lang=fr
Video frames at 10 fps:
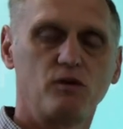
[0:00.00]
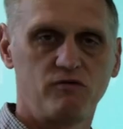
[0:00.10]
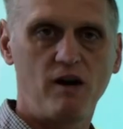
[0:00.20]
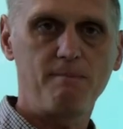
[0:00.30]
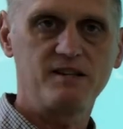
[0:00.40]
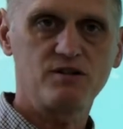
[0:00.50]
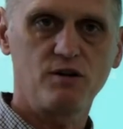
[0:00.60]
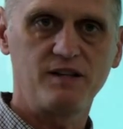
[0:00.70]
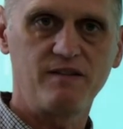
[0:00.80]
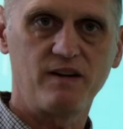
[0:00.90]
on va appeler ça
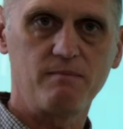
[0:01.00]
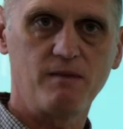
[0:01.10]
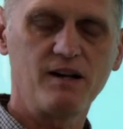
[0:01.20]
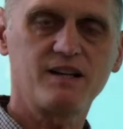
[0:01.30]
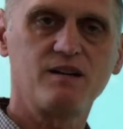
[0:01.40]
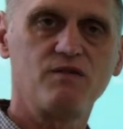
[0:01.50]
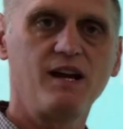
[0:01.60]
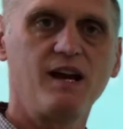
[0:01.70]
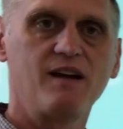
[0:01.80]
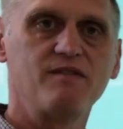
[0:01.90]
un événement, qui
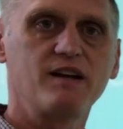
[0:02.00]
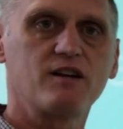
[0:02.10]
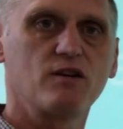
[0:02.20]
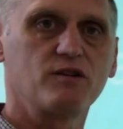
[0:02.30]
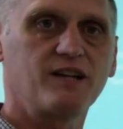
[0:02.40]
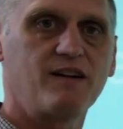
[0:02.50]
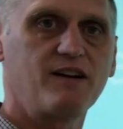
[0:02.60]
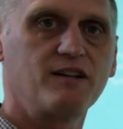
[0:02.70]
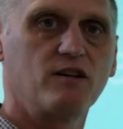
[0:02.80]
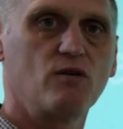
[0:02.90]
vient avec un
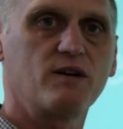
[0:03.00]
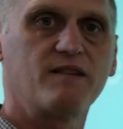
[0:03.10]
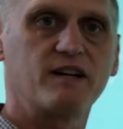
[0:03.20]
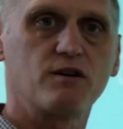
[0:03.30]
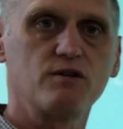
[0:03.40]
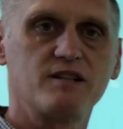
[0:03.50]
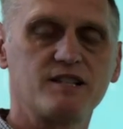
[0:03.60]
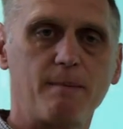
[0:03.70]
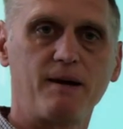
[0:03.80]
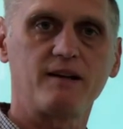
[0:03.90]
travail de longue envergure qui
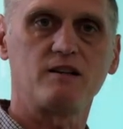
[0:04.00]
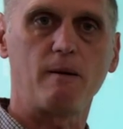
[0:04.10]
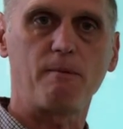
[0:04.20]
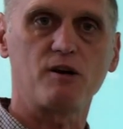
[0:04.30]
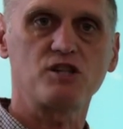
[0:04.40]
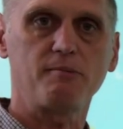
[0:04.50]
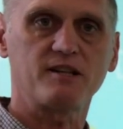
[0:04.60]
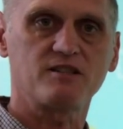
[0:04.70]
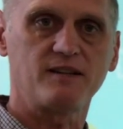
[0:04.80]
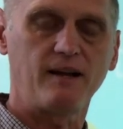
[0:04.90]
s'appelle le projet
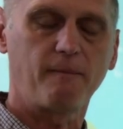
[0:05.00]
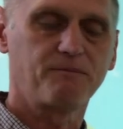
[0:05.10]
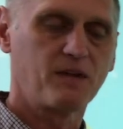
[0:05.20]
personnel.